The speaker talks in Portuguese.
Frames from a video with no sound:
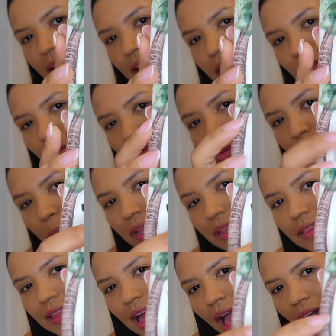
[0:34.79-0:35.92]
E ele é todo
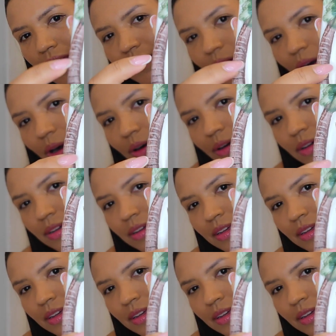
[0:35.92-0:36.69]
pintado, ó.